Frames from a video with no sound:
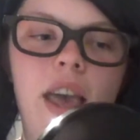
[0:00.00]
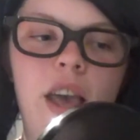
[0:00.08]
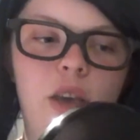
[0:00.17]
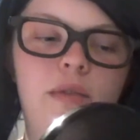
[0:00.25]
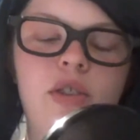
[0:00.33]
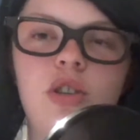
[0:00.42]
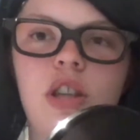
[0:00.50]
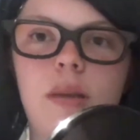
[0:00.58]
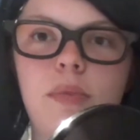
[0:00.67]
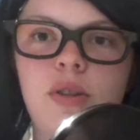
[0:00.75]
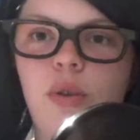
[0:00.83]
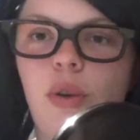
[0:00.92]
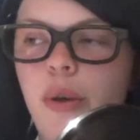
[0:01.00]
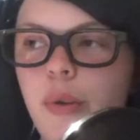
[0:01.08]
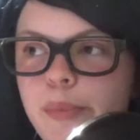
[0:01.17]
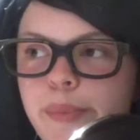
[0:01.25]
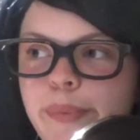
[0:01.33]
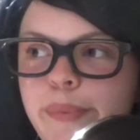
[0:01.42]
Ich hoffe, sie schreiben mir zurück.
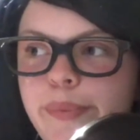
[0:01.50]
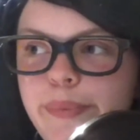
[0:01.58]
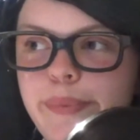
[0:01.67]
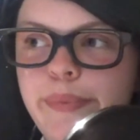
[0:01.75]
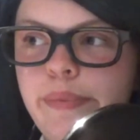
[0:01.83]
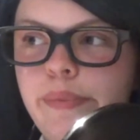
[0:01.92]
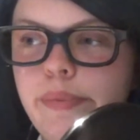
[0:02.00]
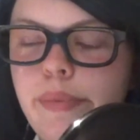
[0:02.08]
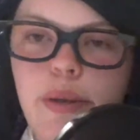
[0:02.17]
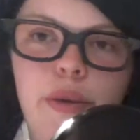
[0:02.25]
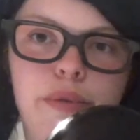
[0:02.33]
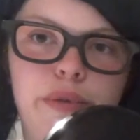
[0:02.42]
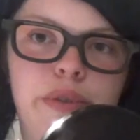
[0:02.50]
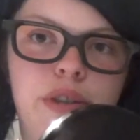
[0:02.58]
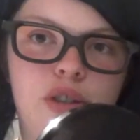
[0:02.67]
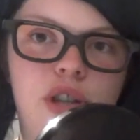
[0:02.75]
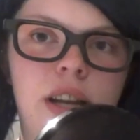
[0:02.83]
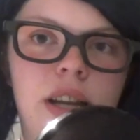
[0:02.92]
Ich hoffe, es ist
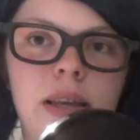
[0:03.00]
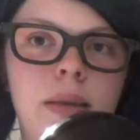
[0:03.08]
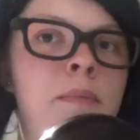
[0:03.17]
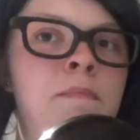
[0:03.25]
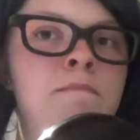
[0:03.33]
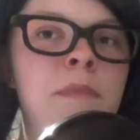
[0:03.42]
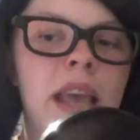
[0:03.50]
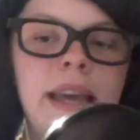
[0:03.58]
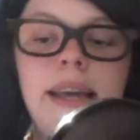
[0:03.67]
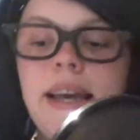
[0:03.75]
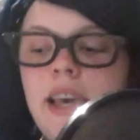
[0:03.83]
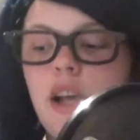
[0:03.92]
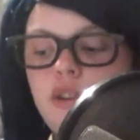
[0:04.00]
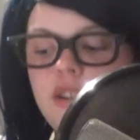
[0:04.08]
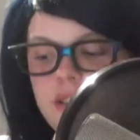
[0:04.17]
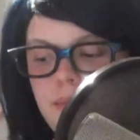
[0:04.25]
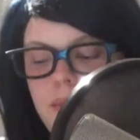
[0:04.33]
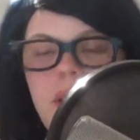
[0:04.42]
inständig. Ja, Leute,
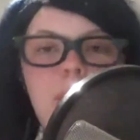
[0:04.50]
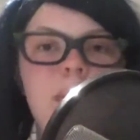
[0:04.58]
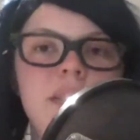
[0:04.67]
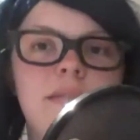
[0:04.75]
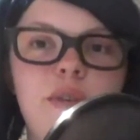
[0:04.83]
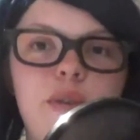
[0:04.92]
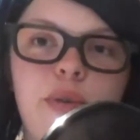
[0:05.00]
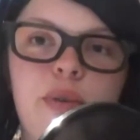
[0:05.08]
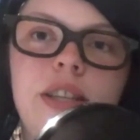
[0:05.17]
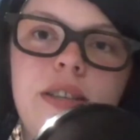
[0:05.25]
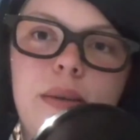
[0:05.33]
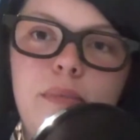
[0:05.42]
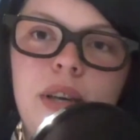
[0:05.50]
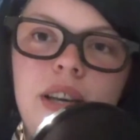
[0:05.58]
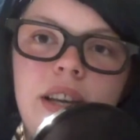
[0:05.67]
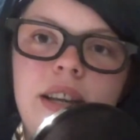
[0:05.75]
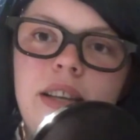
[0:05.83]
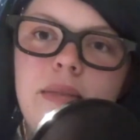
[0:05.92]
das war mal Unboxing-Video. Ich habe mir
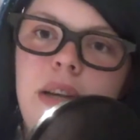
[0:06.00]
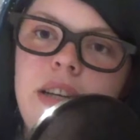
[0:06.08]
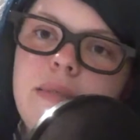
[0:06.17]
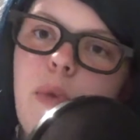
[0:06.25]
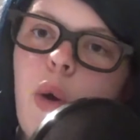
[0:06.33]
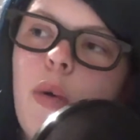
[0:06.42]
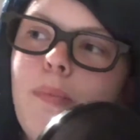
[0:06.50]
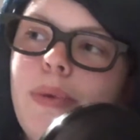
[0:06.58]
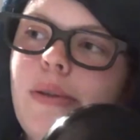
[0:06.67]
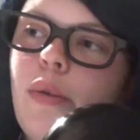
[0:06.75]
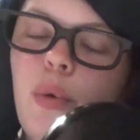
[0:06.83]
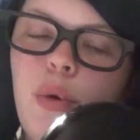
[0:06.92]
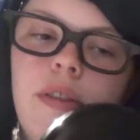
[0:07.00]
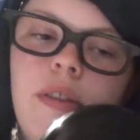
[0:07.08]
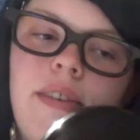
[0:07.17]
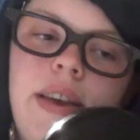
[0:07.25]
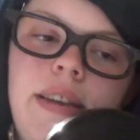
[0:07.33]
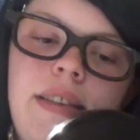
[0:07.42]
gedacht, ich mache das mal heute ein bisschen
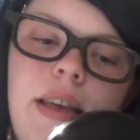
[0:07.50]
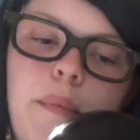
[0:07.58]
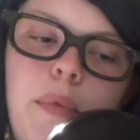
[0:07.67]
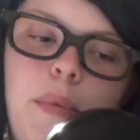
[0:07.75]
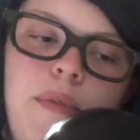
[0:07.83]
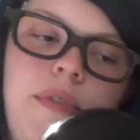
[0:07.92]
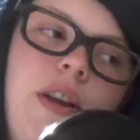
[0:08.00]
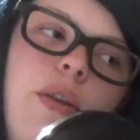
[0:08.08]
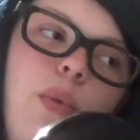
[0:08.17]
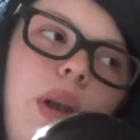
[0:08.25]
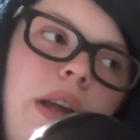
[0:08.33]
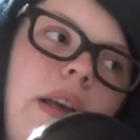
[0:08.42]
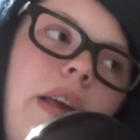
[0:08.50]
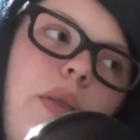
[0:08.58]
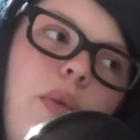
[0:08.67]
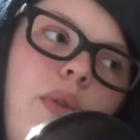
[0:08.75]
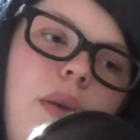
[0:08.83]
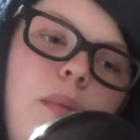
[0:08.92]
kürzer, weil ich denke mal immer, wenn das so lange geht,
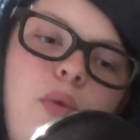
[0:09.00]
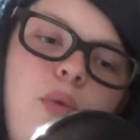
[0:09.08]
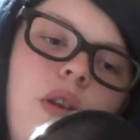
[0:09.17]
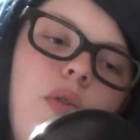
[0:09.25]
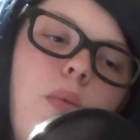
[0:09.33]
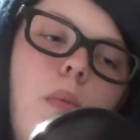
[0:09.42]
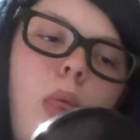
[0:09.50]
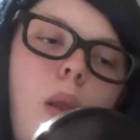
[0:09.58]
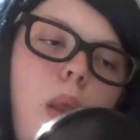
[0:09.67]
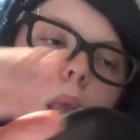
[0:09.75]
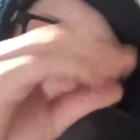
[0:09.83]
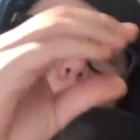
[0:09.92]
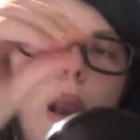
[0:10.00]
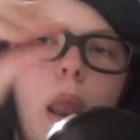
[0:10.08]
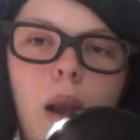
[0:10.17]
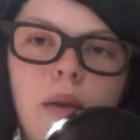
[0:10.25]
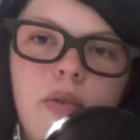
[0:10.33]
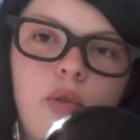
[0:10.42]
so 10 Minuten, nicht so
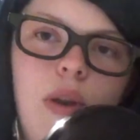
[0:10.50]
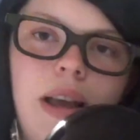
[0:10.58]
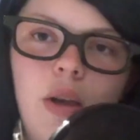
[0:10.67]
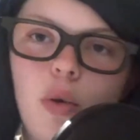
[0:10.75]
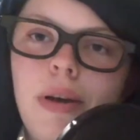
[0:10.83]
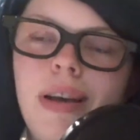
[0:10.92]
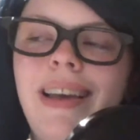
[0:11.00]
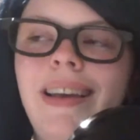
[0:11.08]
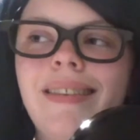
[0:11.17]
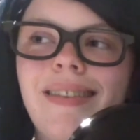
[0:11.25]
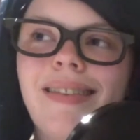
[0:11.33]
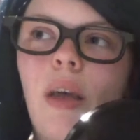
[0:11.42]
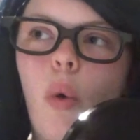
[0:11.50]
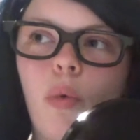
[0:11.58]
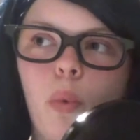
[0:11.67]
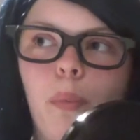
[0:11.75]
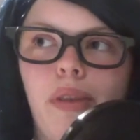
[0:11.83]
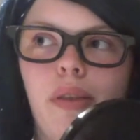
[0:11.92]
so lange drüber rede, ist es auch
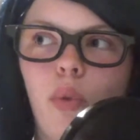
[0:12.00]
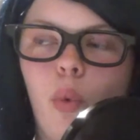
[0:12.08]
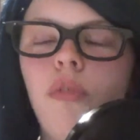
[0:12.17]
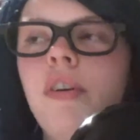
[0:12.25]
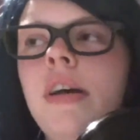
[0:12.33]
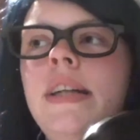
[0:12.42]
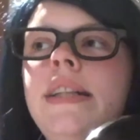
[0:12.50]
so ein bisschen doof.